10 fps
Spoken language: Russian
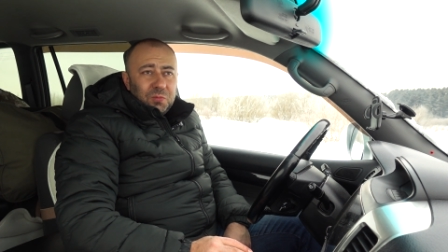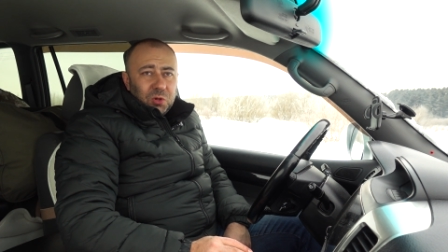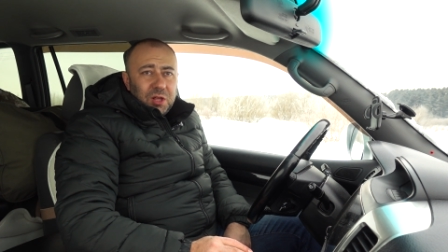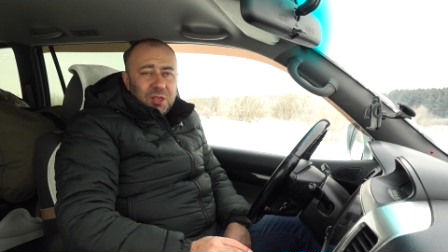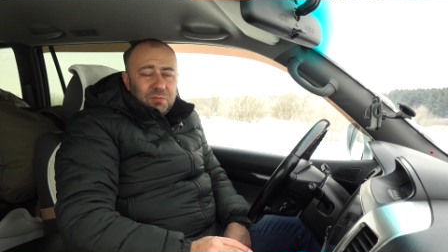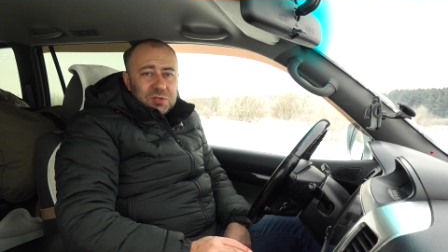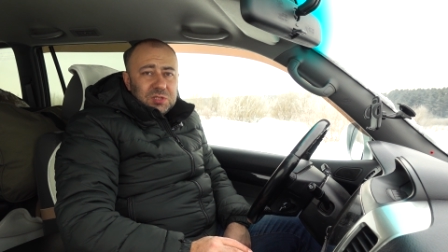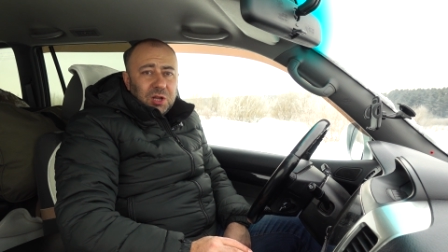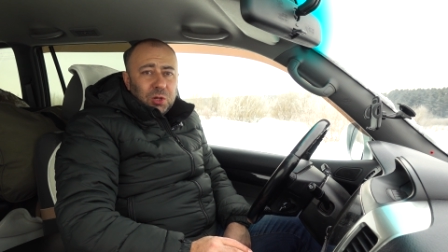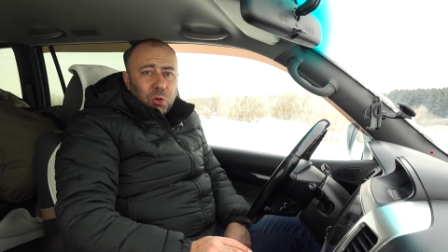Мол, они
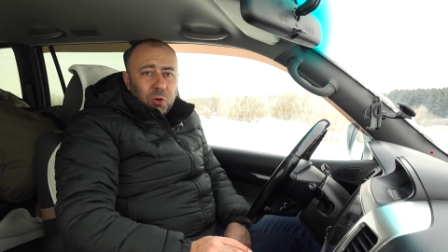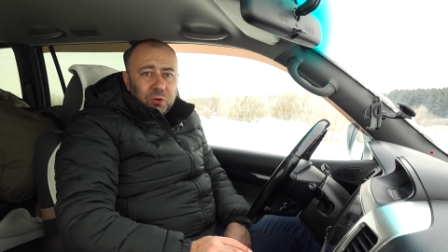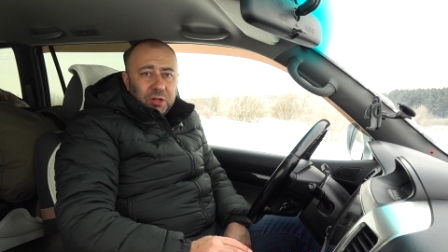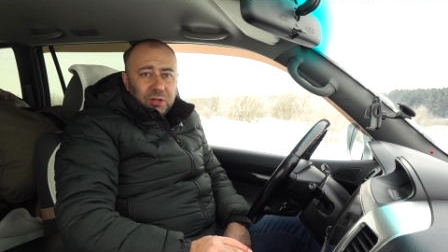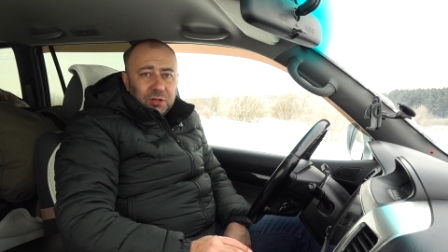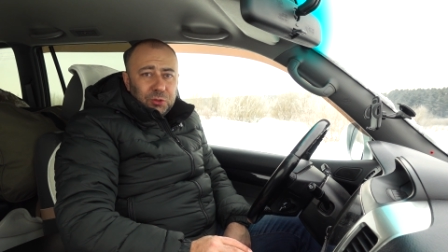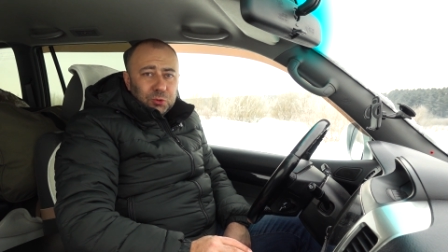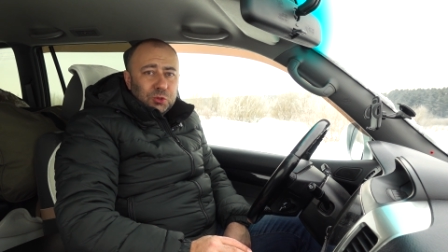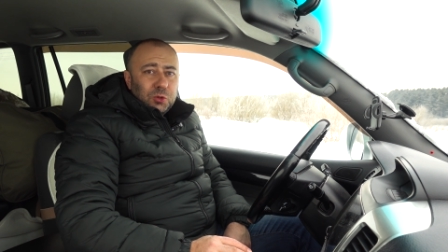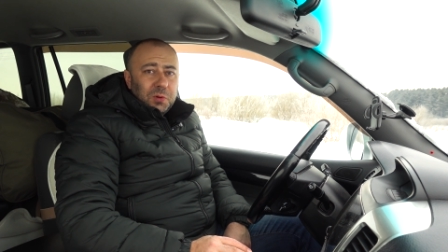безголовые,
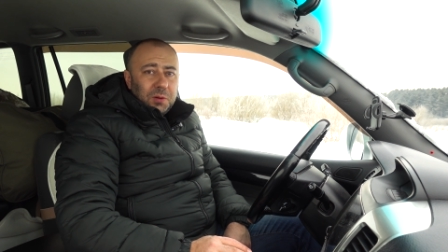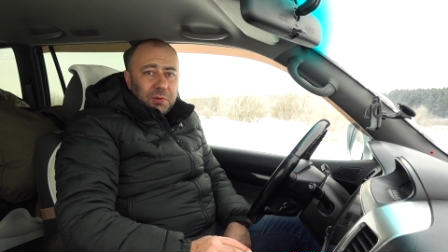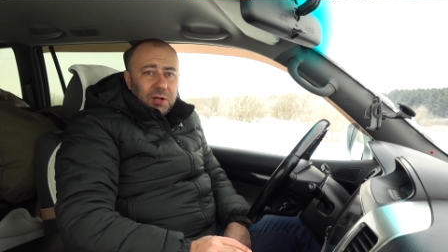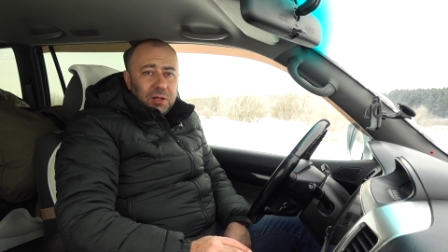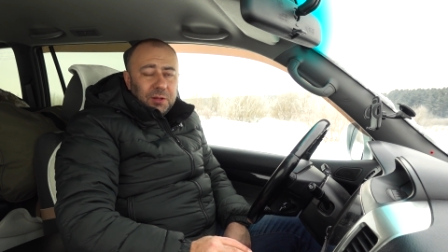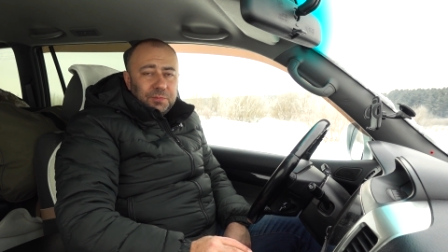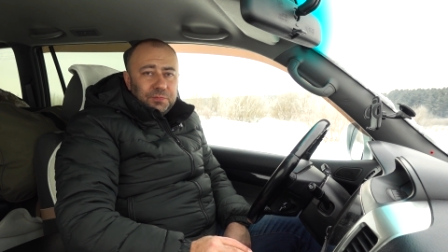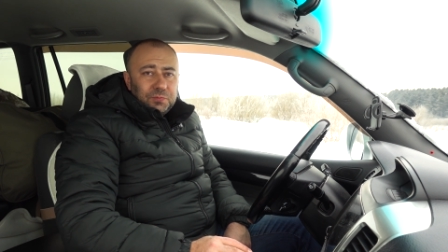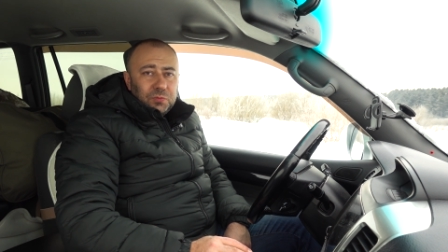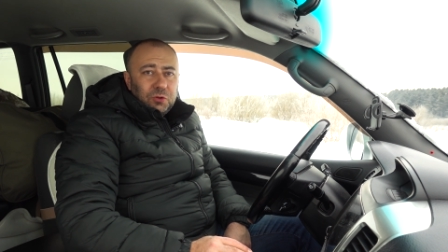льют что попало.
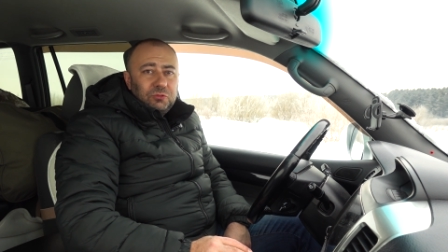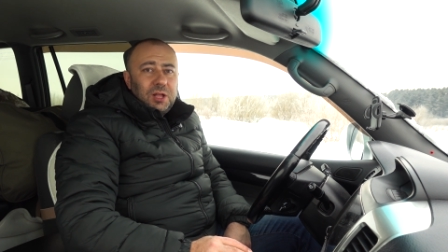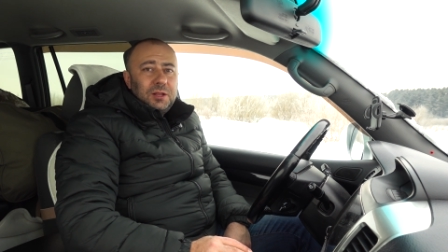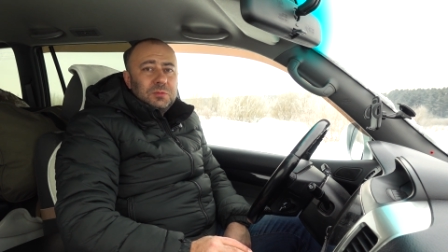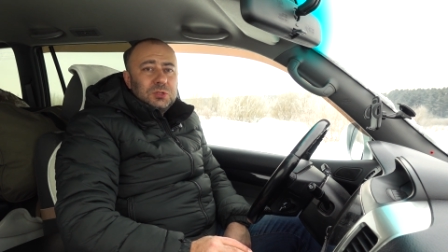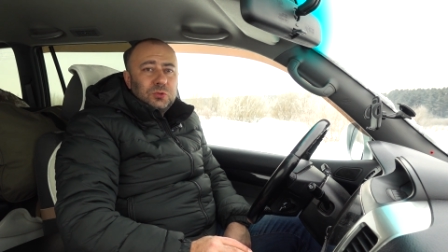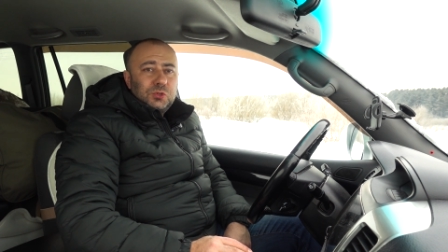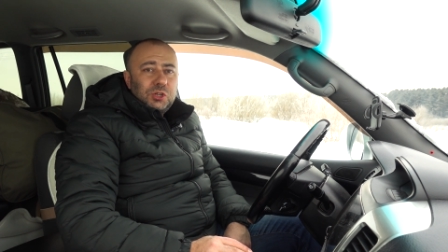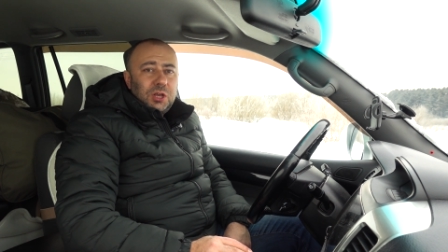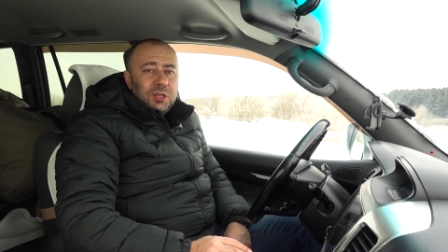Но в данном
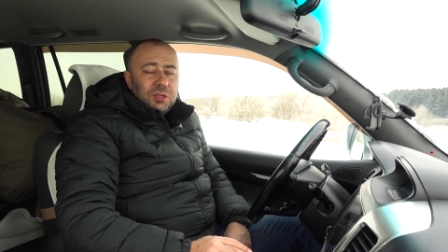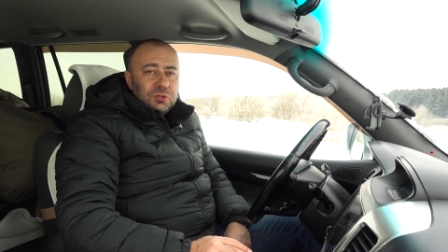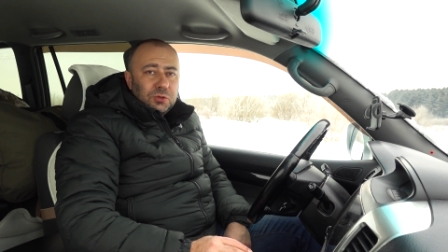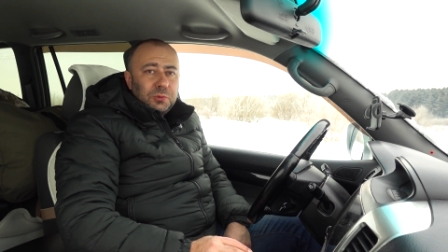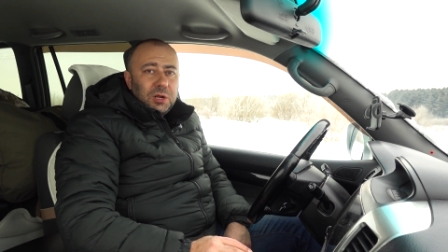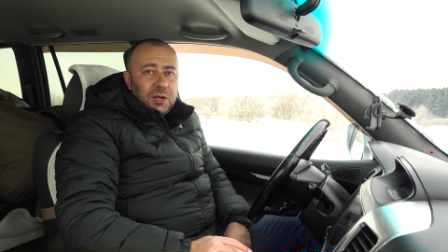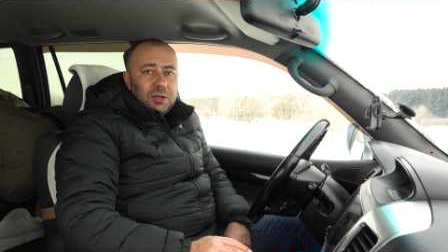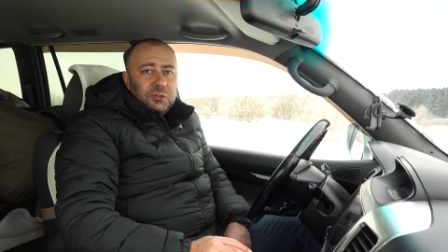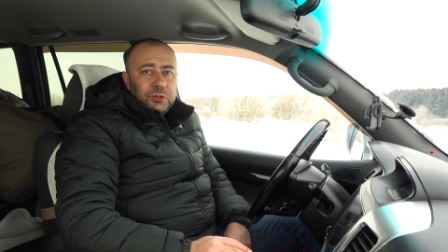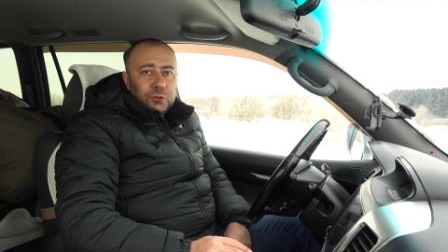случае они все
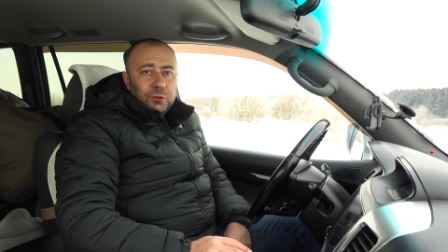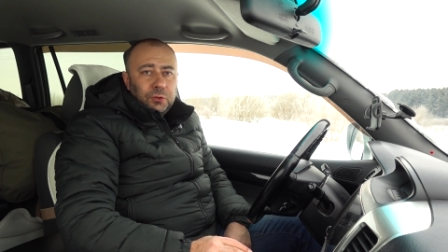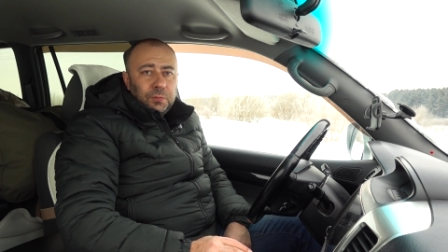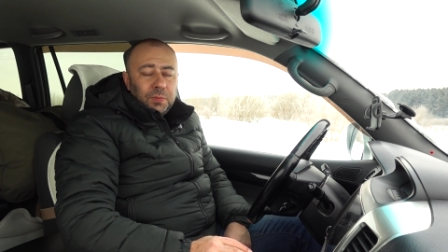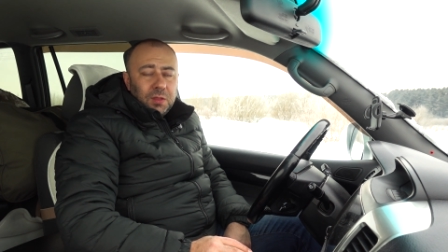правильно делают.